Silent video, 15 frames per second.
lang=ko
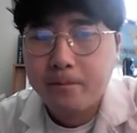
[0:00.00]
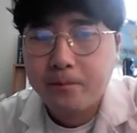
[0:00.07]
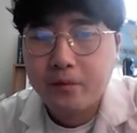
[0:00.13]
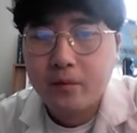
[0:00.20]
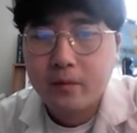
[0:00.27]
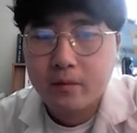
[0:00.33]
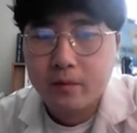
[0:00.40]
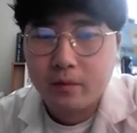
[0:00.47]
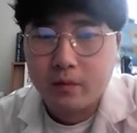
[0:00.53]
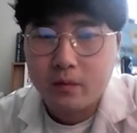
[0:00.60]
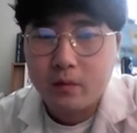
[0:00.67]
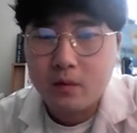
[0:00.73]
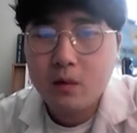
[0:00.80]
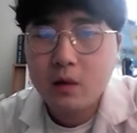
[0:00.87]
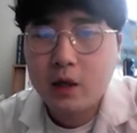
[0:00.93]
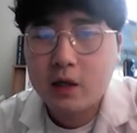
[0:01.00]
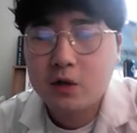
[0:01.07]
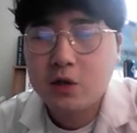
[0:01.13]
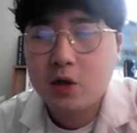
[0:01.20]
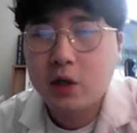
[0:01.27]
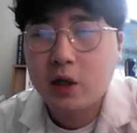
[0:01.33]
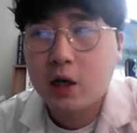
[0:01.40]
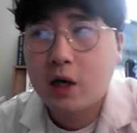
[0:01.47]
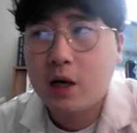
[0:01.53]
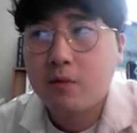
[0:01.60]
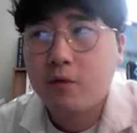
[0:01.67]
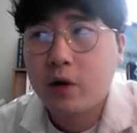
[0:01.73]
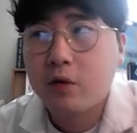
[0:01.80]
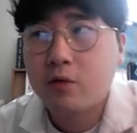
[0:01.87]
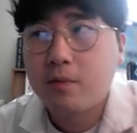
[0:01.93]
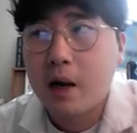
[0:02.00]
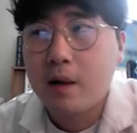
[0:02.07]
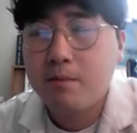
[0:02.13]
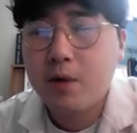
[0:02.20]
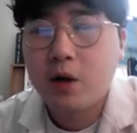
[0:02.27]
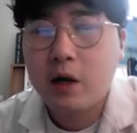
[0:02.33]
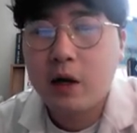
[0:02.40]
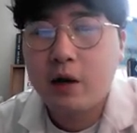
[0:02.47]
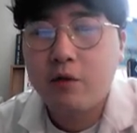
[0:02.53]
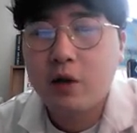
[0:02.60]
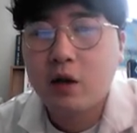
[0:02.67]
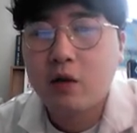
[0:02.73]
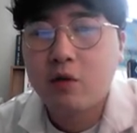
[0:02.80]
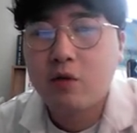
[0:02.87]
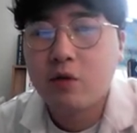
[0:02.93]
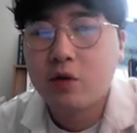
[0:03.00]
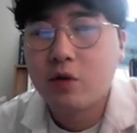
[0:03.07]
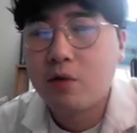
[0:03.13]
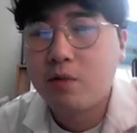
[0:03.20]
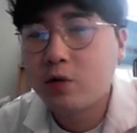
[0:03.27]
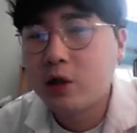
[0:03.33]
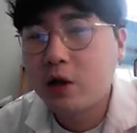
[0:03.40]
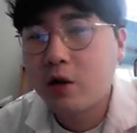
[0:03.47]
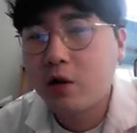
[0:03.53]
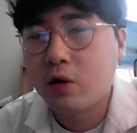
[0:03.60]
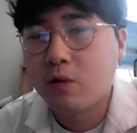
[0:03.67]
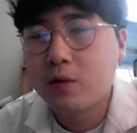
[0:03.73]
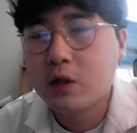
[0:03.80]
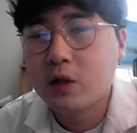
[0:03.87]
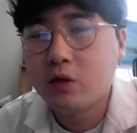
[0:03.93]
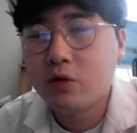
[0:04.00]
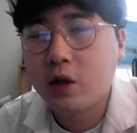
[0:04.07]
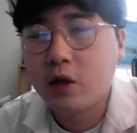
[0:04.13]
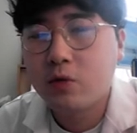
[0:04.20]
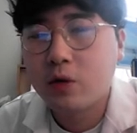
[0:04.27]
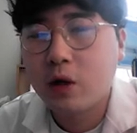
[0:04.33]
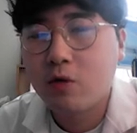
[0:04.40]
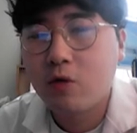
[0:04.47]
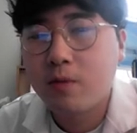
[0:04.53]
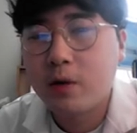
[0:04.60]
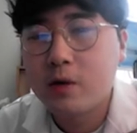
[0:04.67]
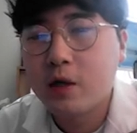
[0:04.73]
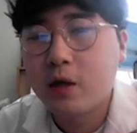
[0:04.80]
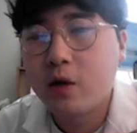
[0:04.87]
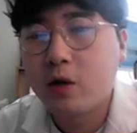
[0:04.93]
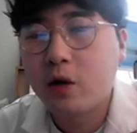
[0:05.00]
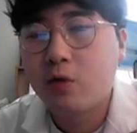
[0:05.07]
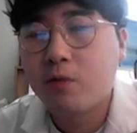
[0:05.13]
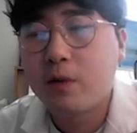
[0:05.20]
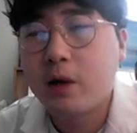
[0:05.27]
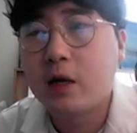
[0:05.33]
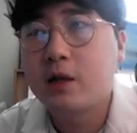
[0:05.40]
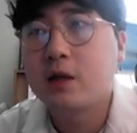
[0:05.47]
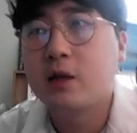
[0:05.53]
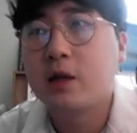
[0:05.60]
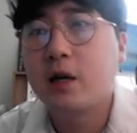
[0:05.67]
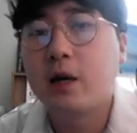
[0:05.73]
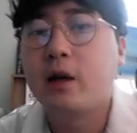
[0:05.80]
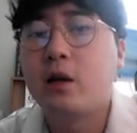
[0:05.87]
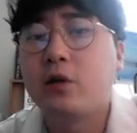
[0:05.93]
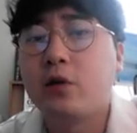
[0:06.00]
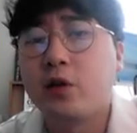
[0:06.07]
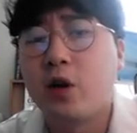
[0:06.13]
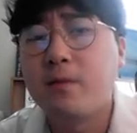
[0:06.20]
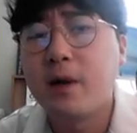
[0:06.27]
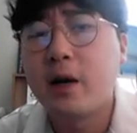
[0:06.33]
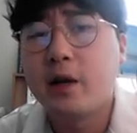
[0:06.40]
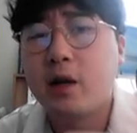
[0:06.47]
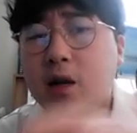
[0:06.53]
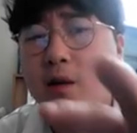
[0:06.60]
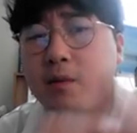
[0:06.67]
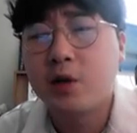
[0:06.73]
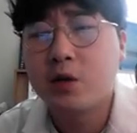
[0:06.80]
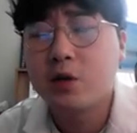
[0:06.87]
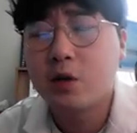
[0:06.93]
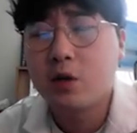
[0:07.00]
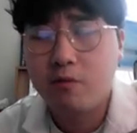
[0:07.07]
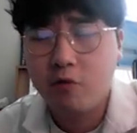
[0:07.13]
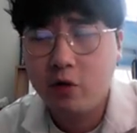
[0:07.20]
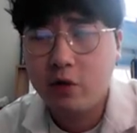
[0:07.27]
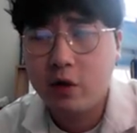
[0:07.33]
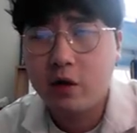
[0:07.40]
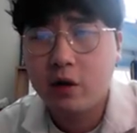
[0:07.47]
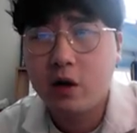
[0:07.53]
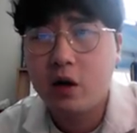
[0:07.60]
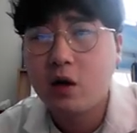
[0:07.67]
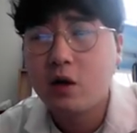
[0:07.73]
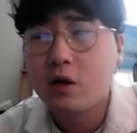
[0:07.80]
네, 천적이니까 아무래도 박멸을 할 수 있는 수준으로 포식성이 높은 친구들이 좋겠고, 번식력이 높아야지. 제가 예를 들어 열 마리를 천적을 풀어놨어요.